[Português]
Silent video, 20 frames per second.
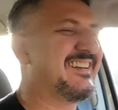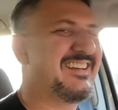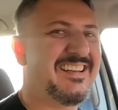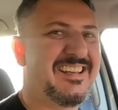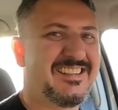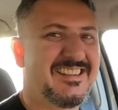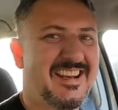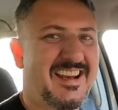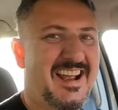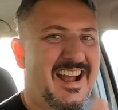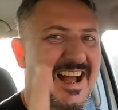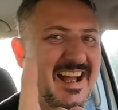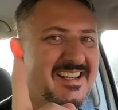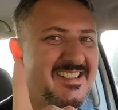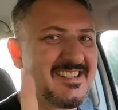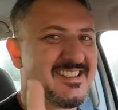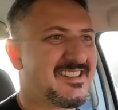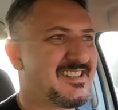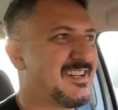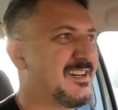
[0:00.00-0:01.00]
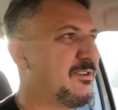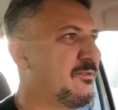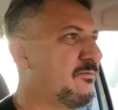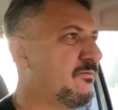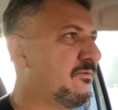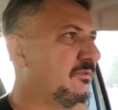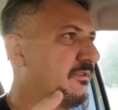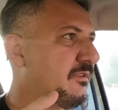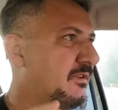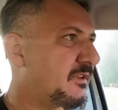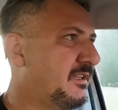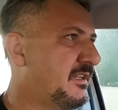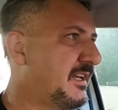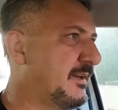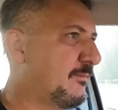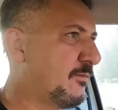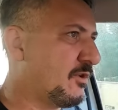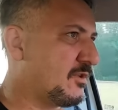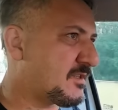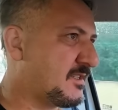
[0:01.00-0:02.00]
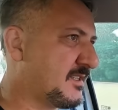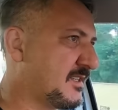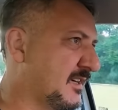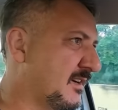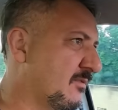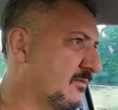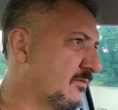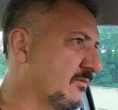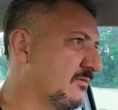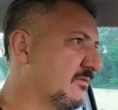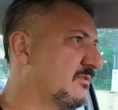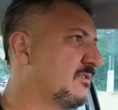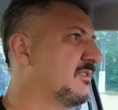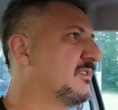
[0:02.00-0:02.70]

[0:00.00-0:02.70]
entre razão e emoção.